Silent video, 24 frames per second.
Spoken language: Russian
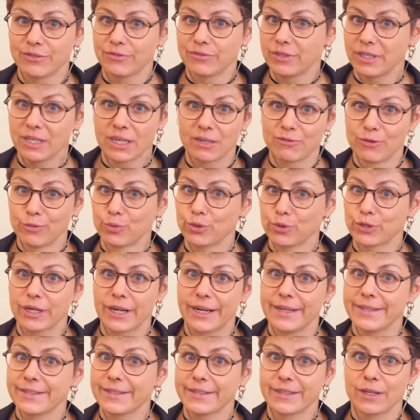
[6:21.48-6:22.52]
и вы их
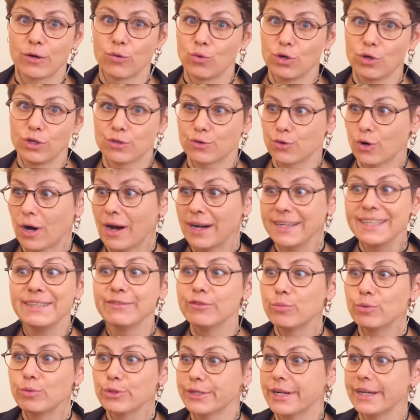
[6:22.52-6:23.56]
выпускаете на улицу. А не
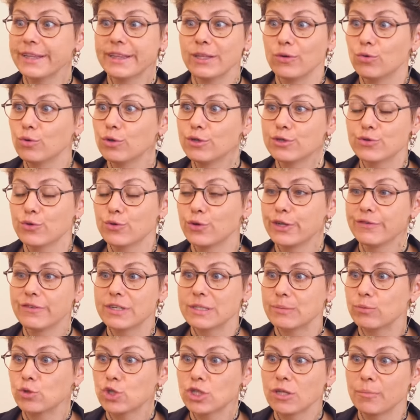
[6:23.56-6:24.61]
выпускать на улицу ее
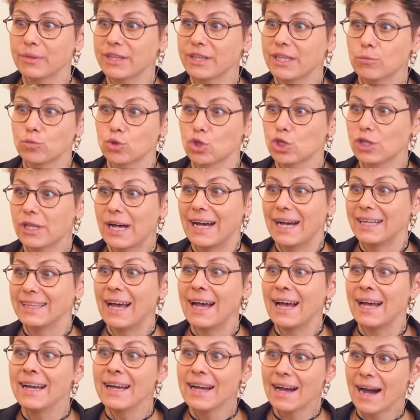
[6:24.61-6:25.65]
невозможно, потому что
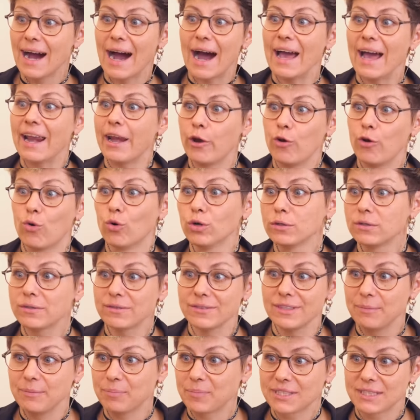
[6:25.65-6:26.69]
она орет
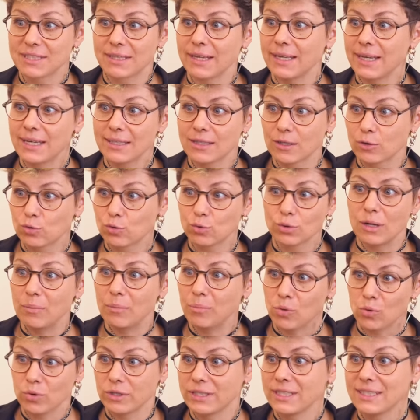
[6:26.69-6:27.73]
и постоянно туда
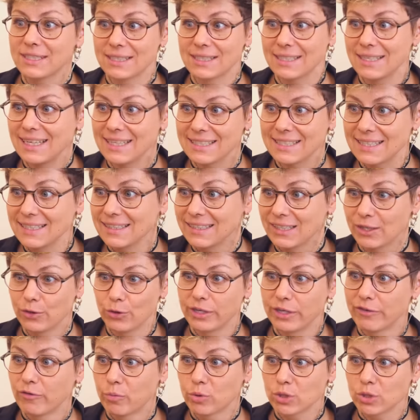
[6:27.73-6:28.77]
просится. И если ты
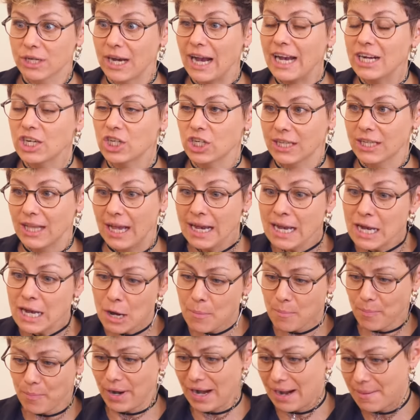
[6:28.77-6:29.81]
ее не выпускаешь, она
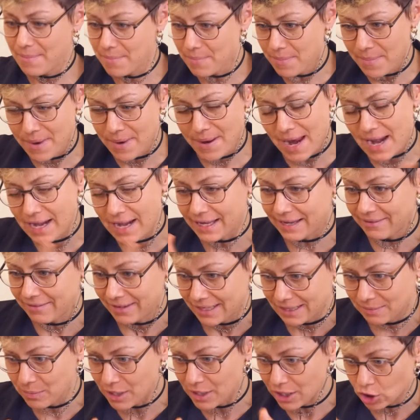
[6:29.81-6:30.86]

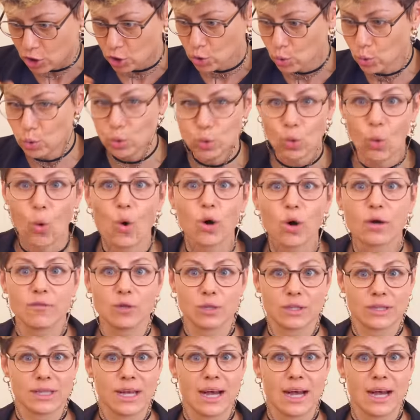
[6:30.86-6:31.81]
промелькивает между ног вот